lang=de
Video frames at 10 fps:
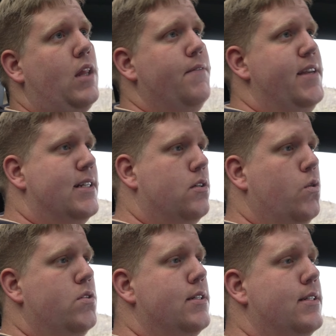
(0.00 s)
Wenn ihr also
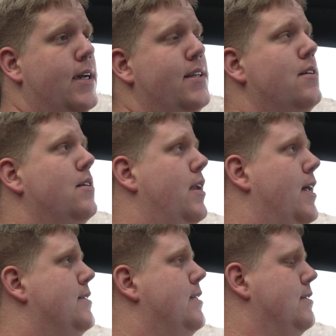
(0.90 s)
größer seid,
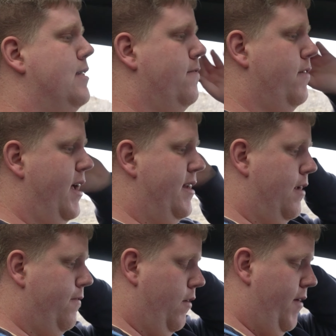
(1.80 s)
lasst es dann vielleicht
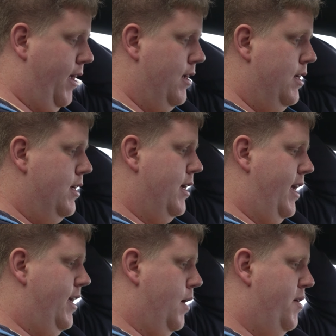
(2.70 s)
einfach weg.
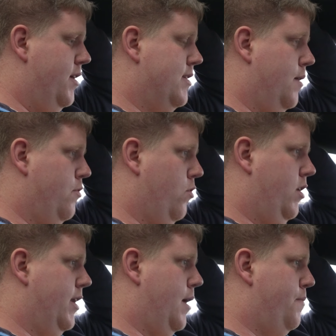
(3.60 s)
Ich habe hier jetzt aber noch
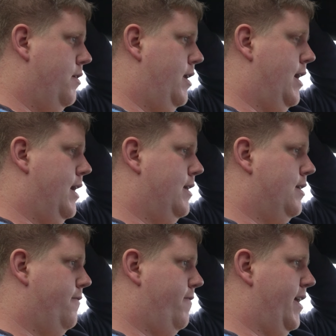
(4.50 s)
knapp eine
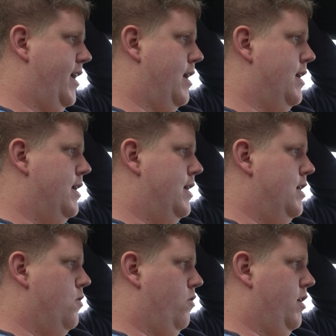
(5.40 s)
Handfläche
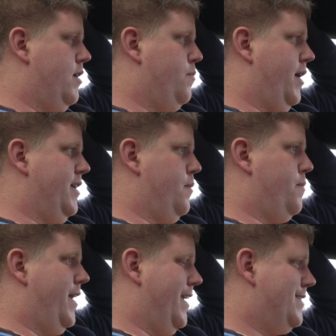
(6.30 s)
oder handbreit den
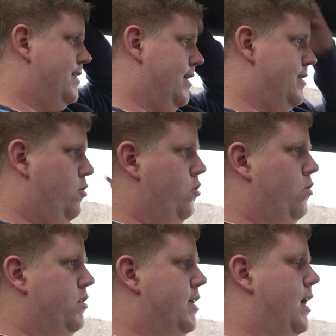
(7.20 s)
Platz. Das heißt, ich könnte
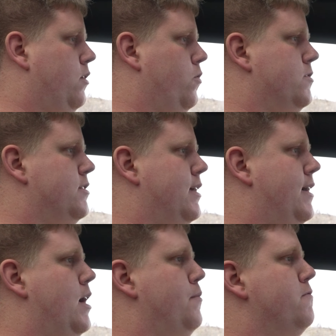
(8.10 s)
noch einen Tacken größer
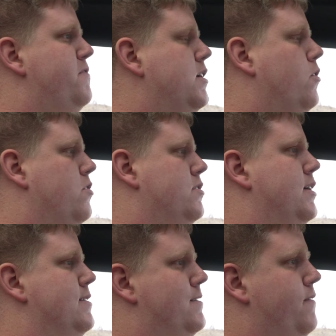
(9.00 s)
sein, aber viel größer,
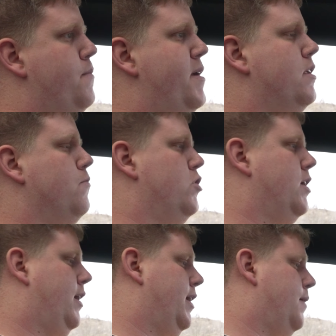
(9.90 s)
also zwei Meter würde
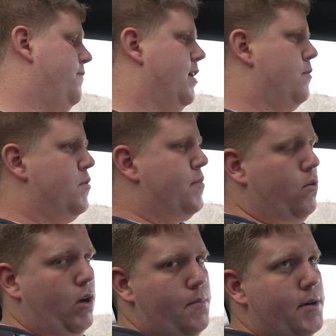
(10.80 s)
dann knapp werden mit
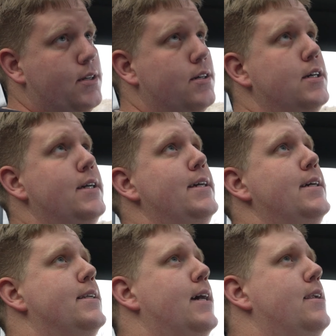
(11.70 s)
Panoramadach.
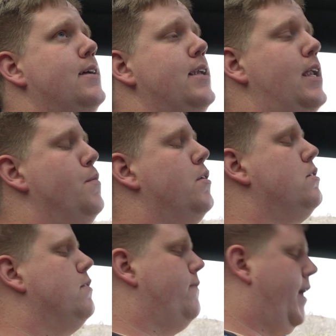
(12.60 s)
Dann lieber
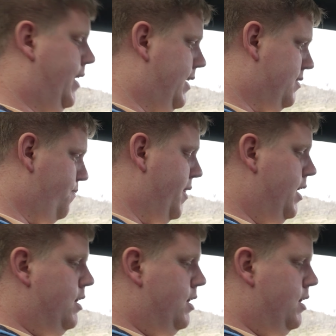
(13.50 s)
weglassen.